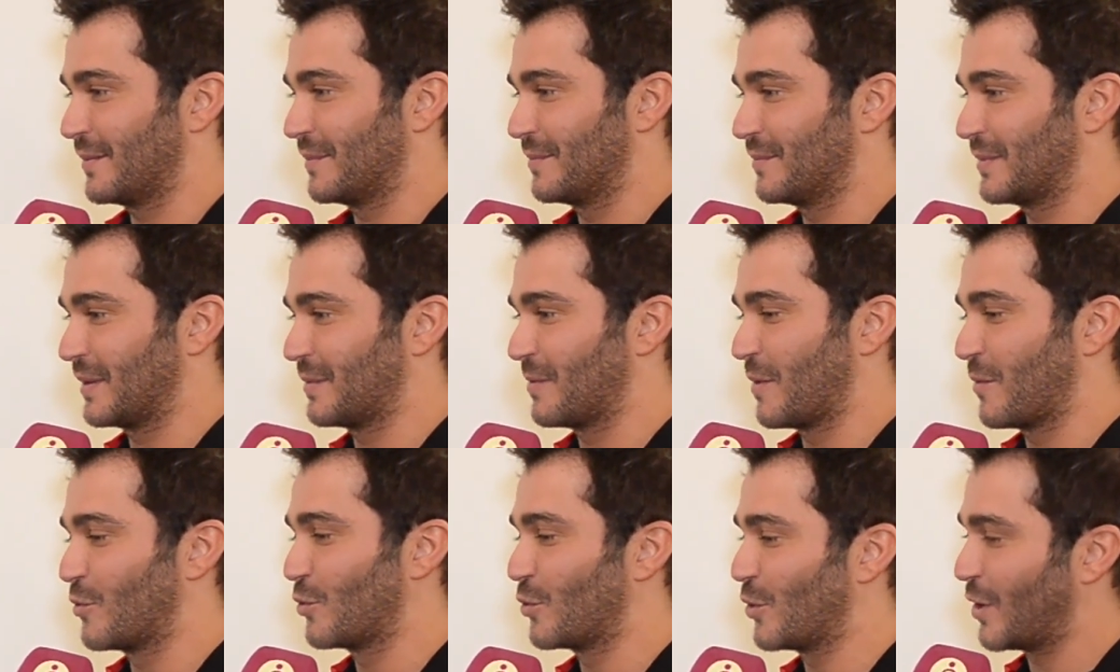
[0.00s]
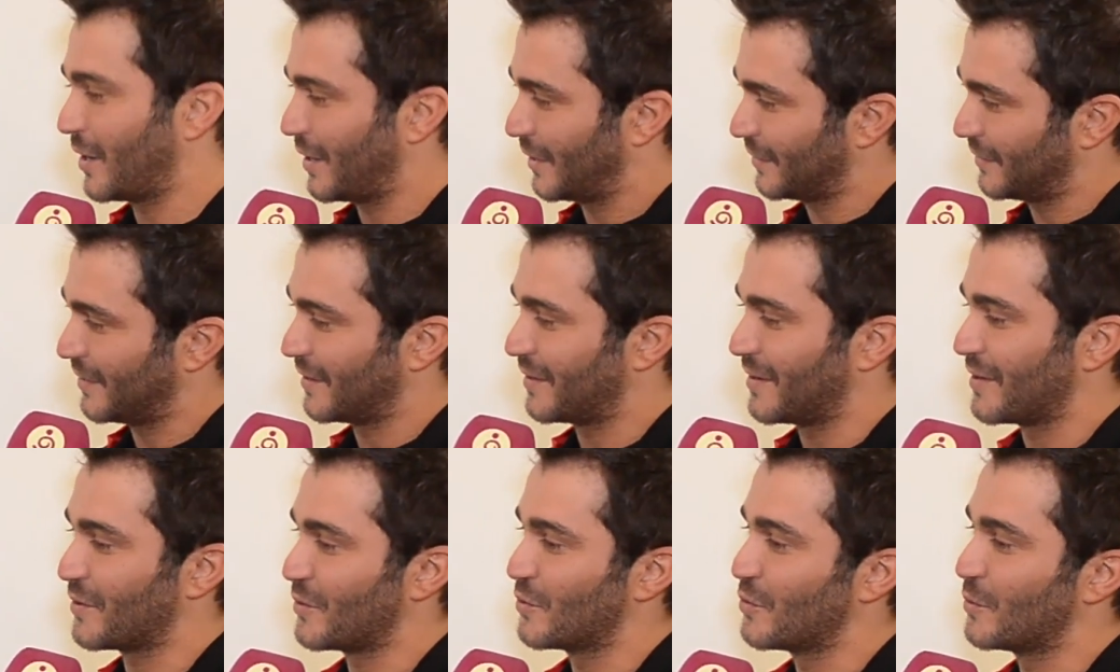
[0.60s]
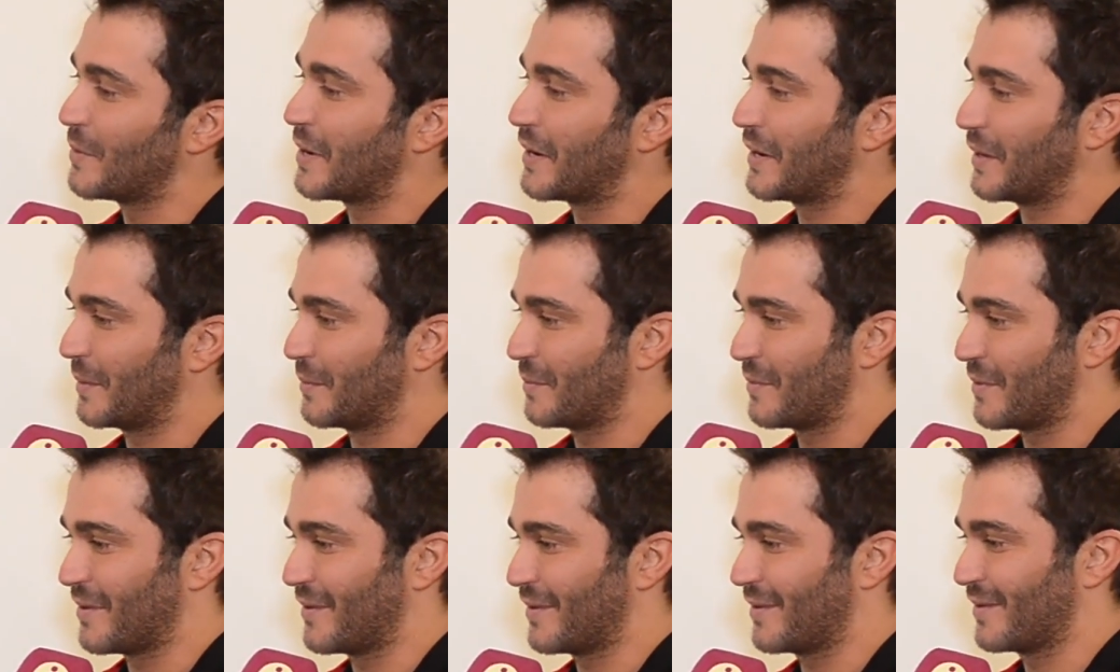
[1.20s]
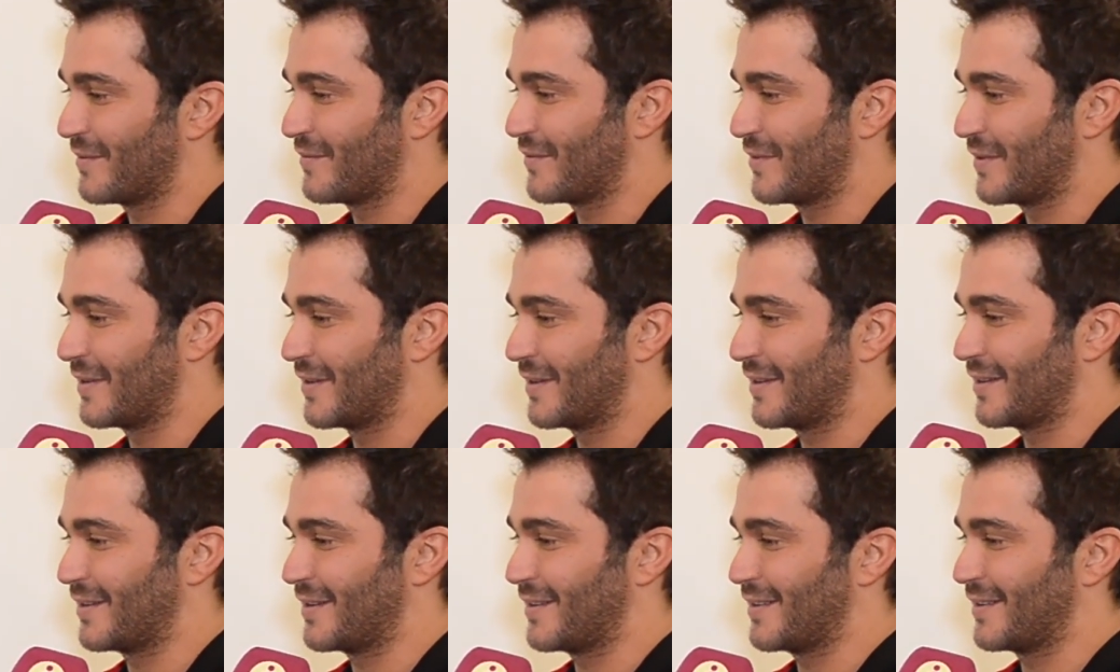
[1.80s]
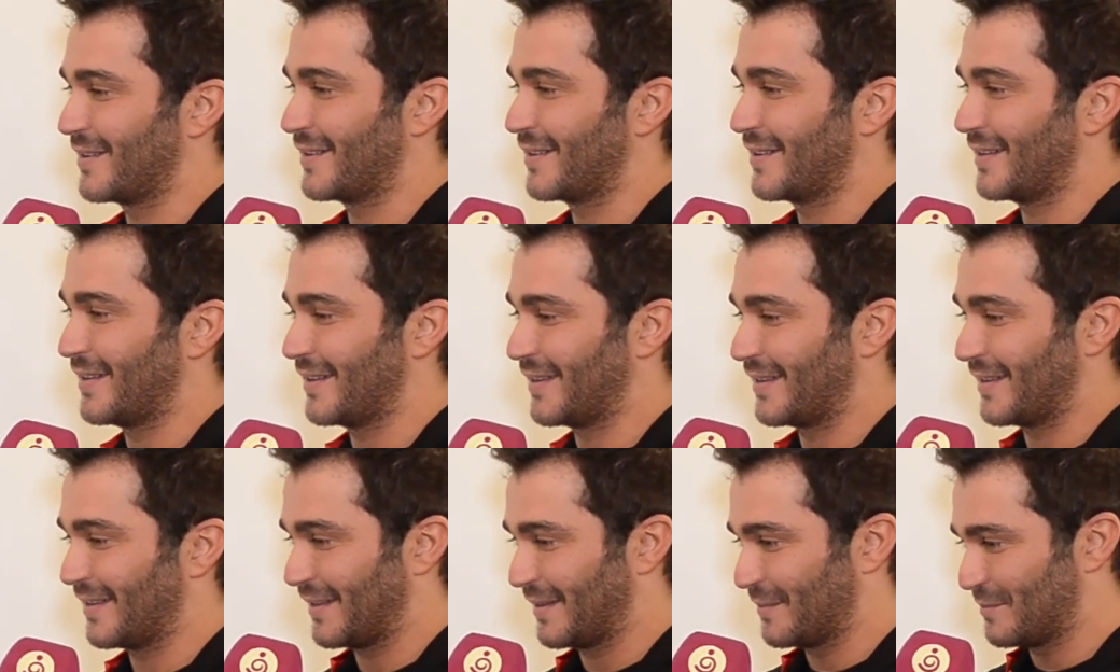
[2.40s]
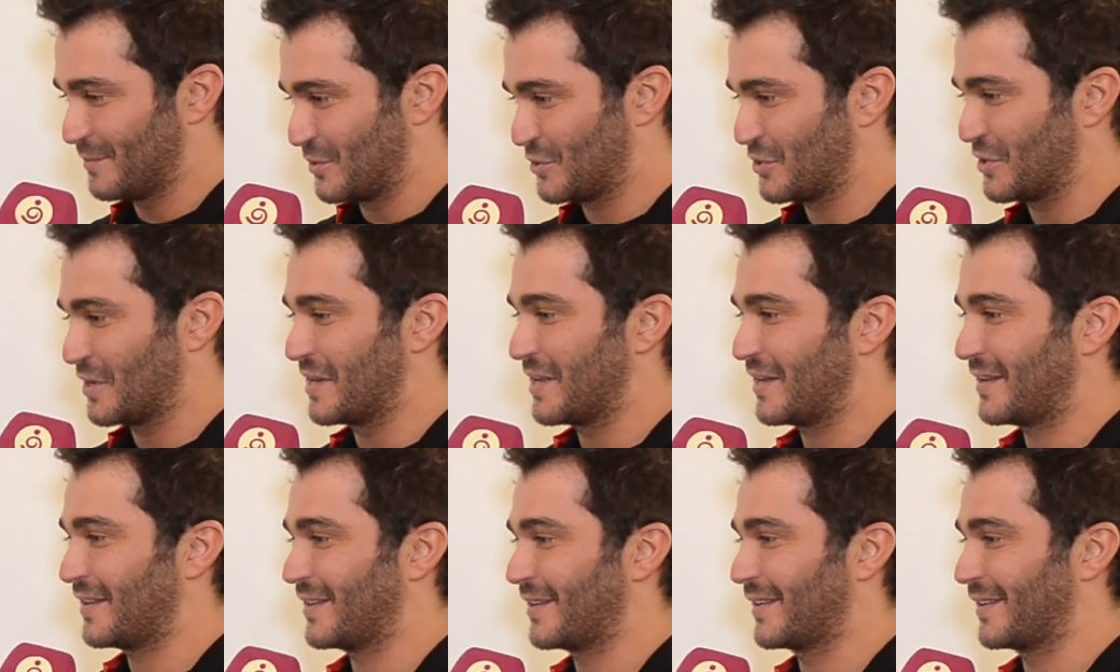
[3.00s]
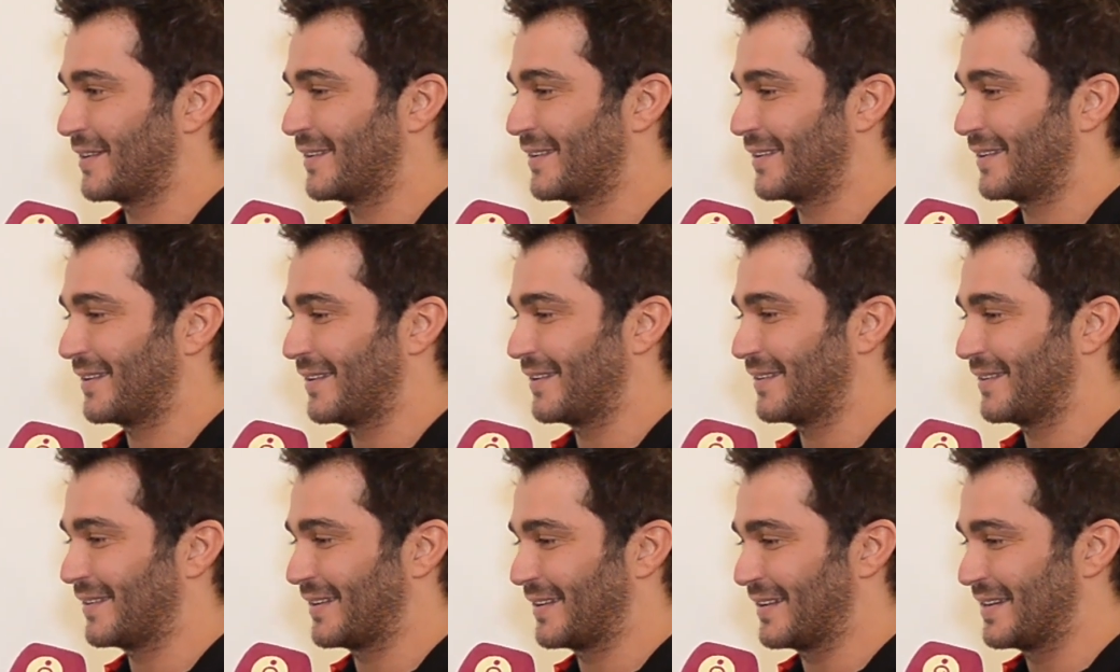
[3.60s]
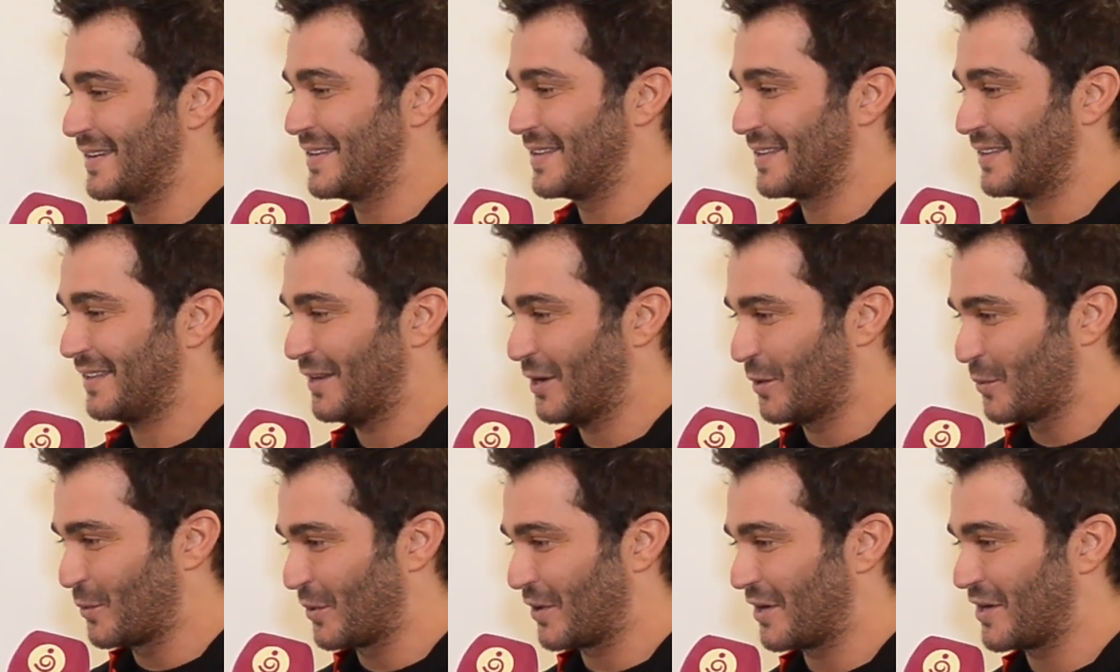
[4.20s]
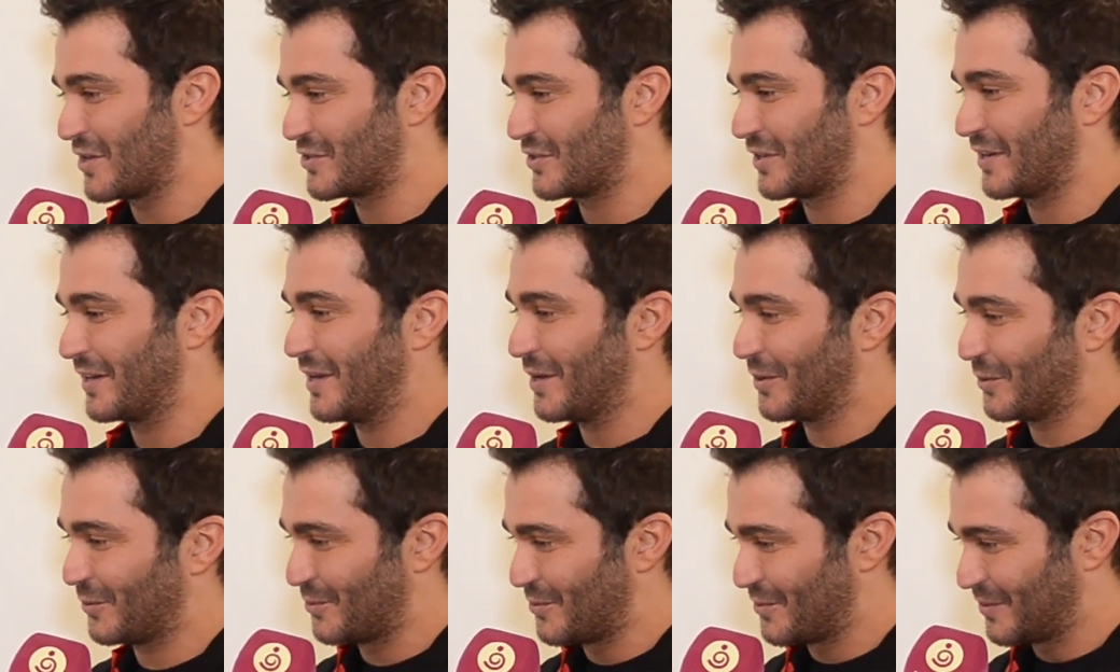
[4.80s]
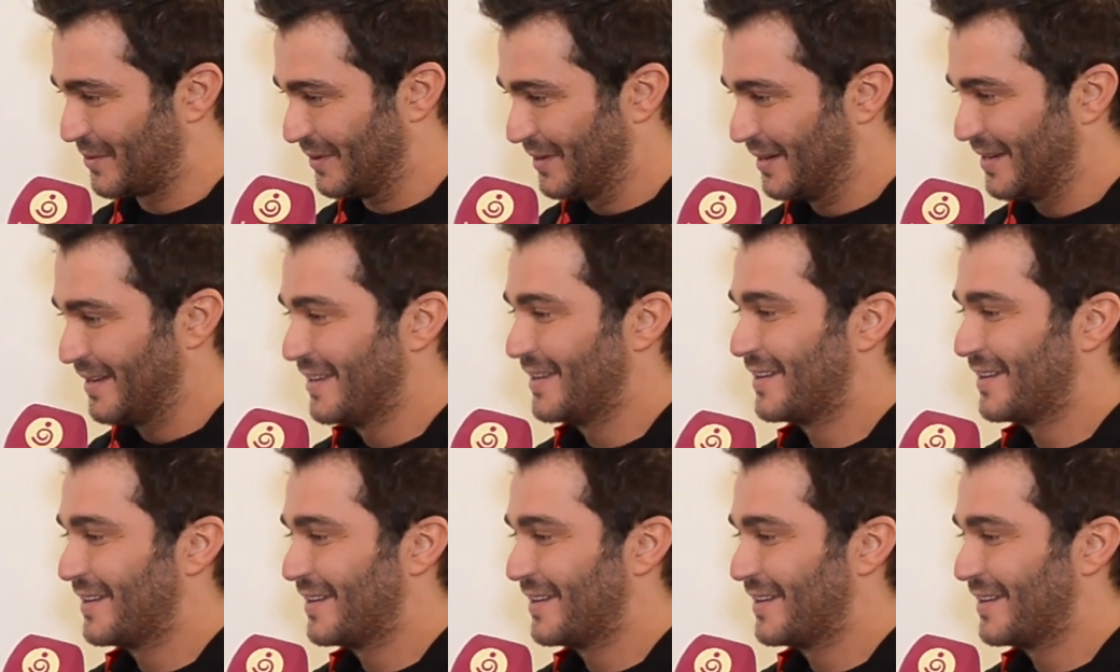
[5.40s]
مثل ما بقولوا اخذت قرار انه ما غيب فمشان هيك اغنيه حلوه الرجعه رح تكون